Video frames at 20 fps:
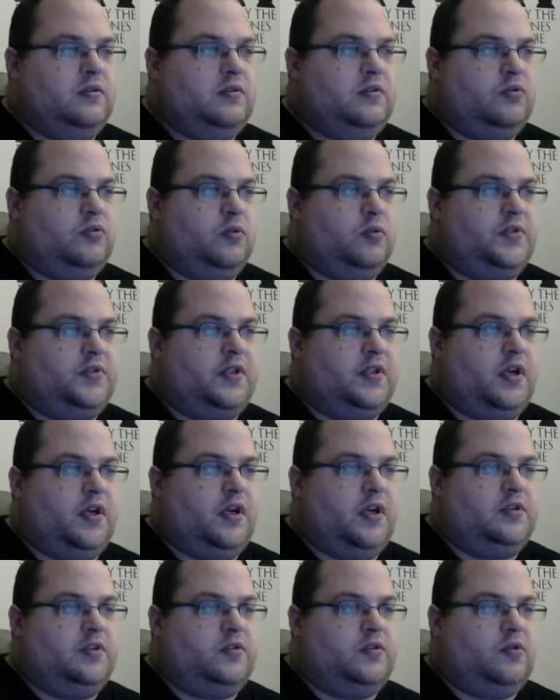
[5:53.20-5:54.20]
Turm
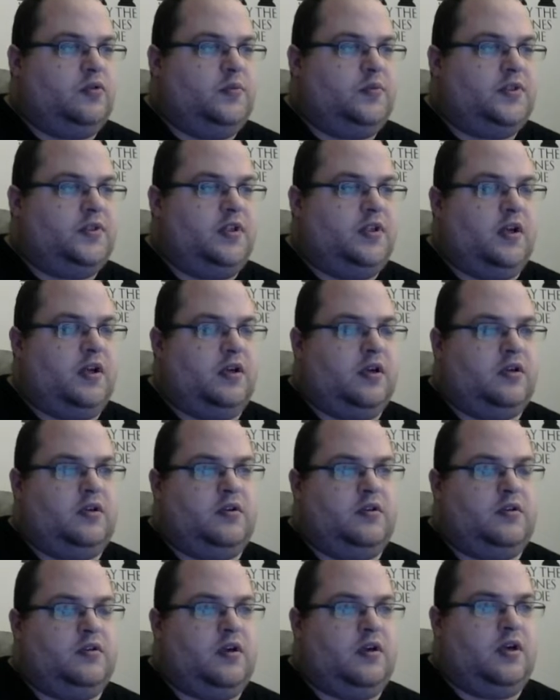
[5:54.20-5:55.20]
C1, Turm
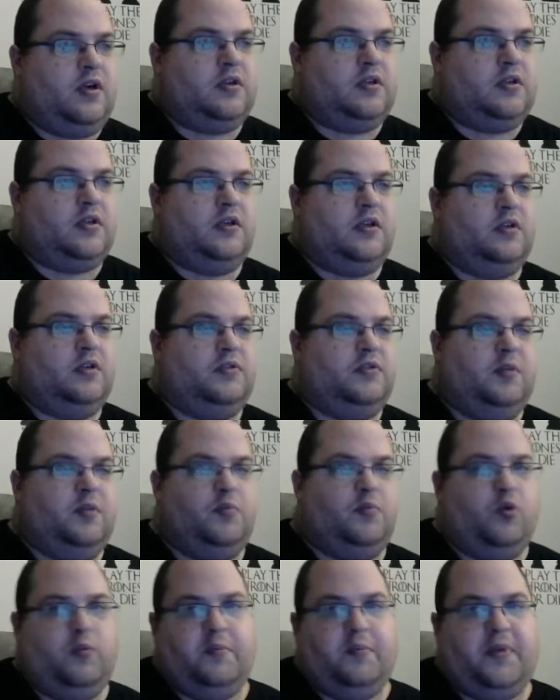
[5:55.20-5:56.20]
C8, A3. Und hier
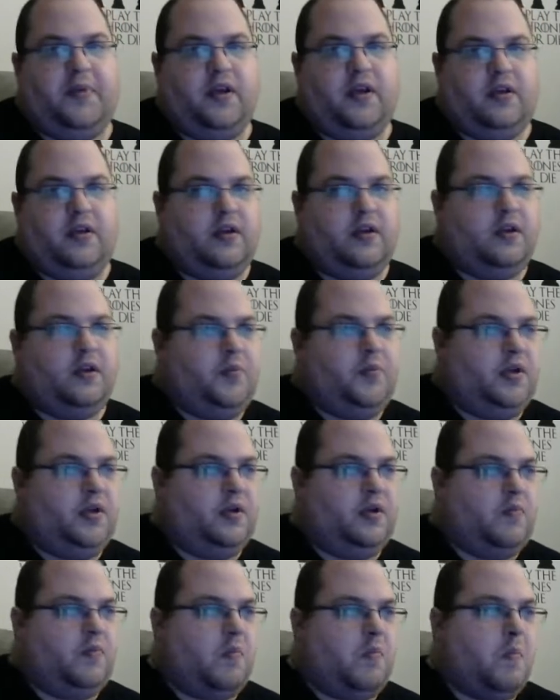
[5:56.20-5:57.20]
bot mir mein Gegner Remis
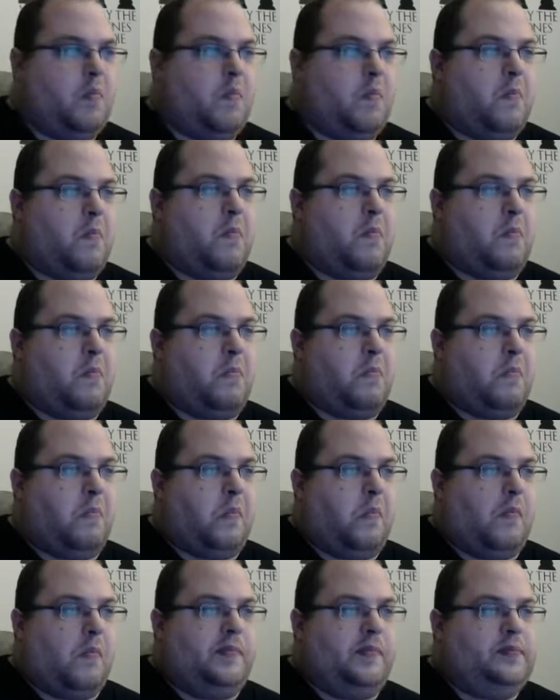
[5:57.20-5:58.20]
an.
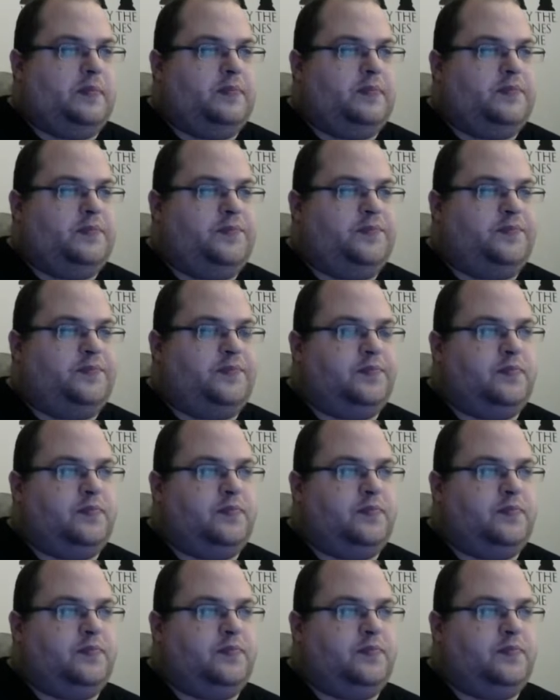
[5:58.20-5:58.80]
Hm.